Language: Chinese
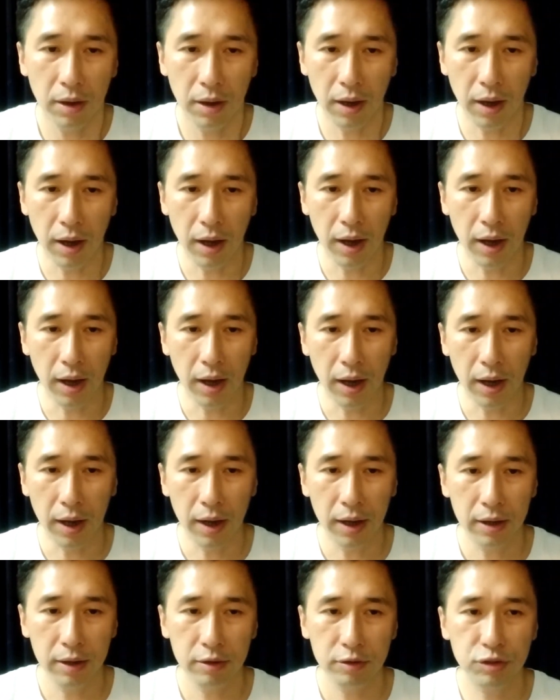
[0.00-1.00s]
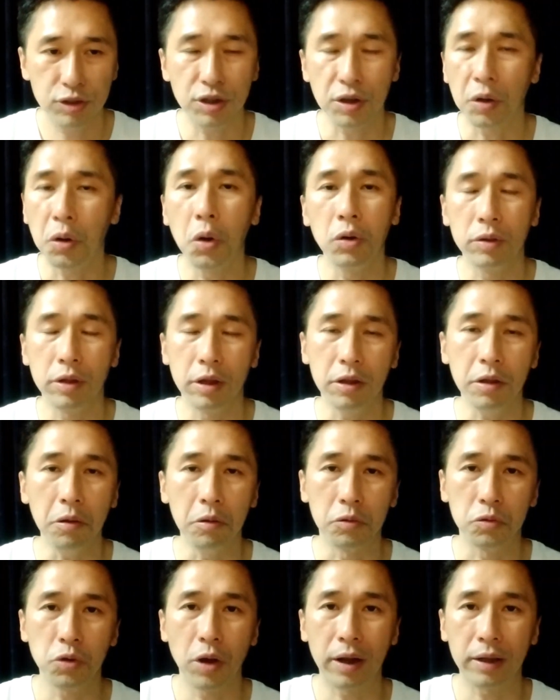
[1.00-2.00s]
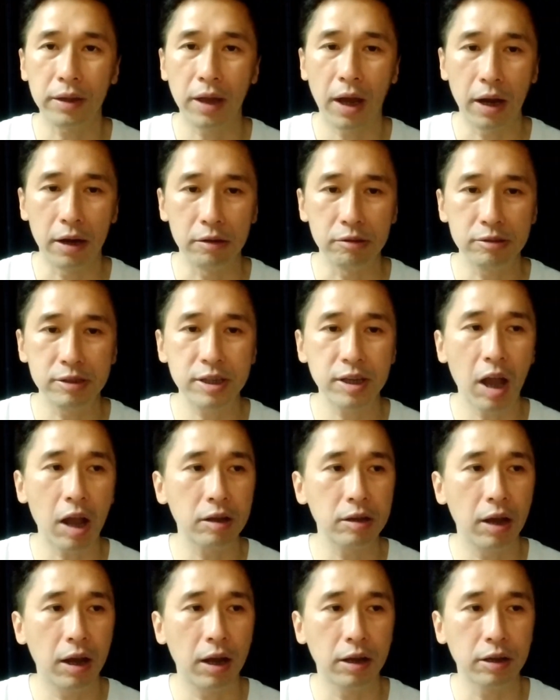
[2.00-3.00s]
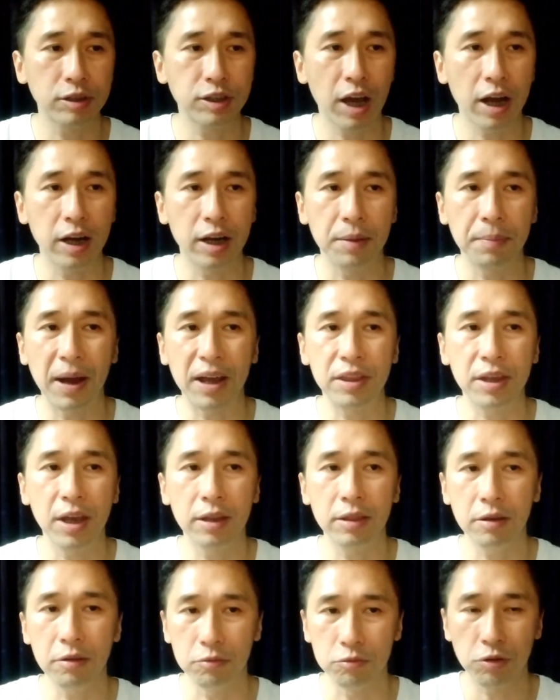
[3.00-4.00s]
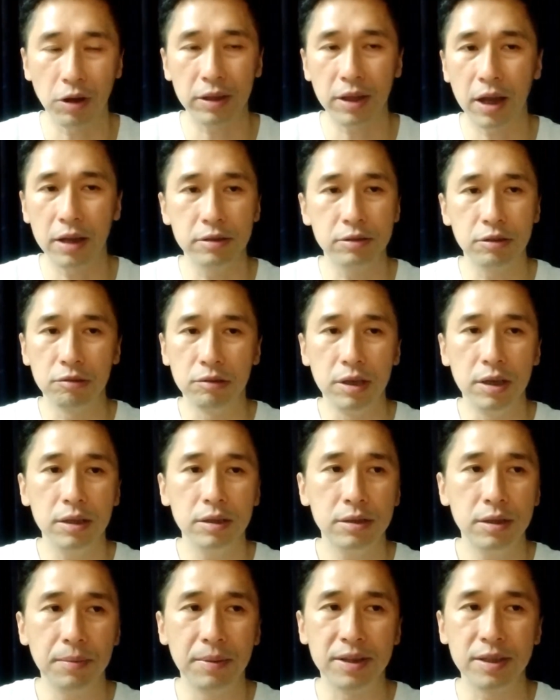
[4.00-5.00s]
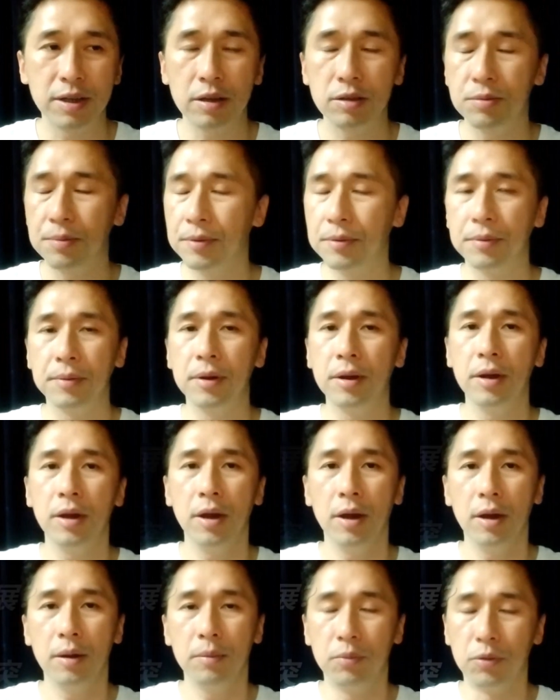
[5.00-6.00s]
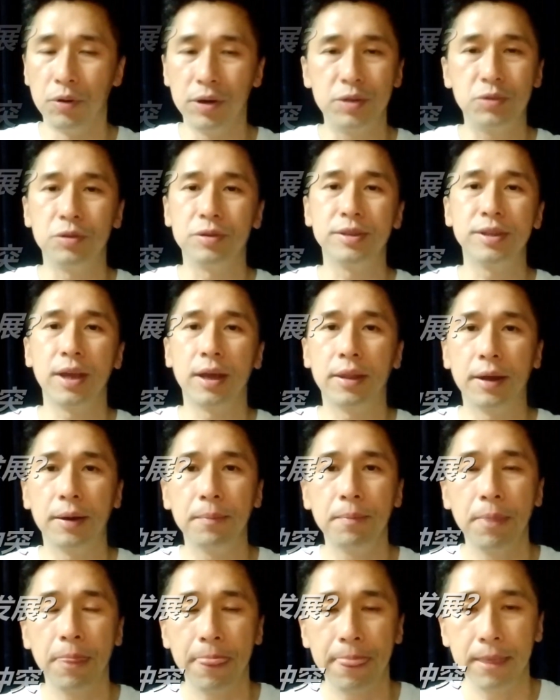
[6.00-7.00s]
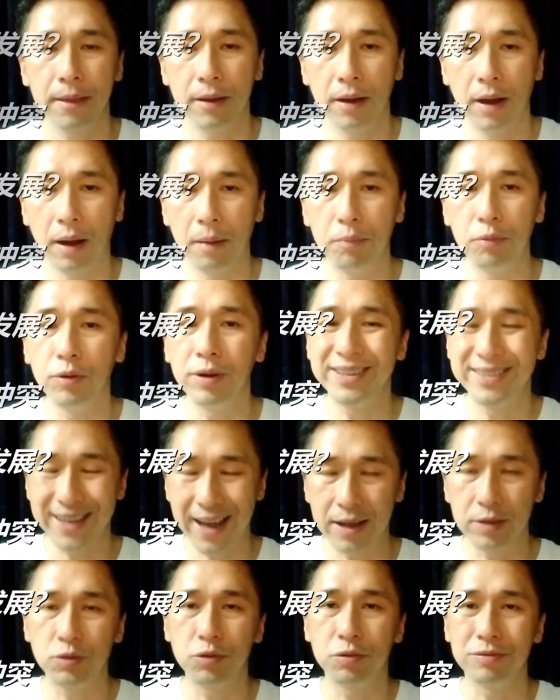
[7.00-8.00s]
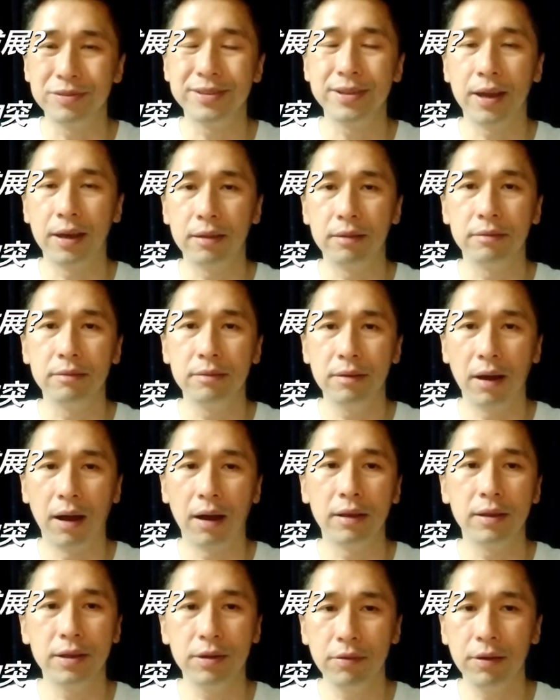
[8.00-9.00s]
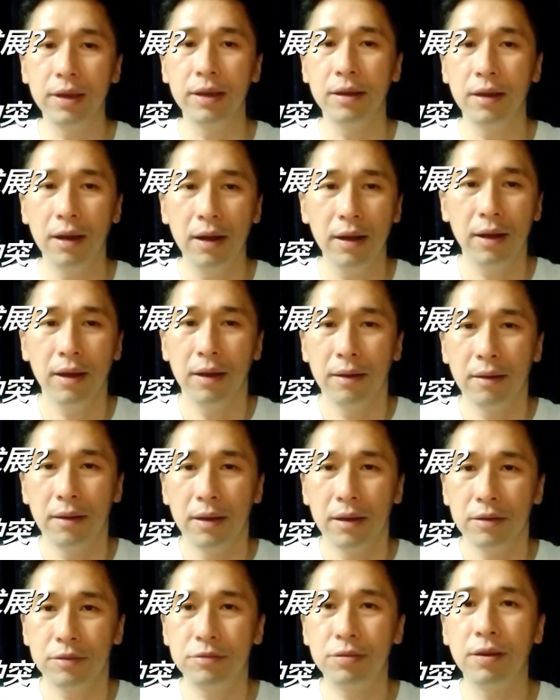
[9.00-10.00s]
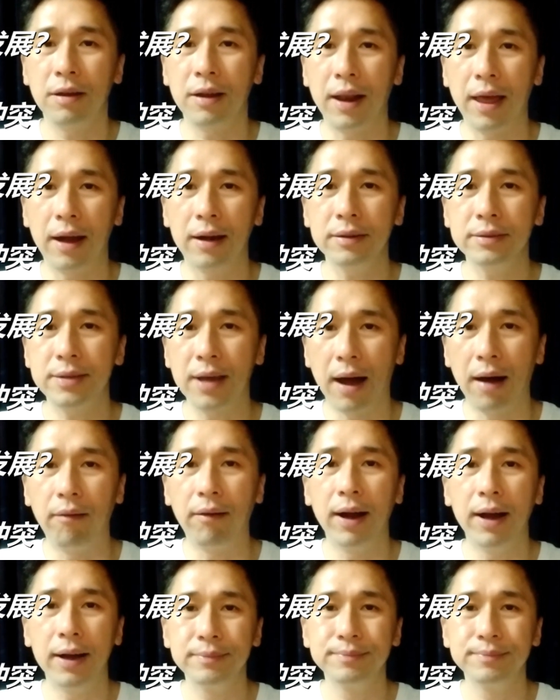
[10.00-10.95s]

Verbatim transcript: 啊、呃、失控的那种状态的。上呃上个礼拜天那种状态就基本上是不不会出现的，啊、呃，不会再出现啊、呃，因为缺粮草啊。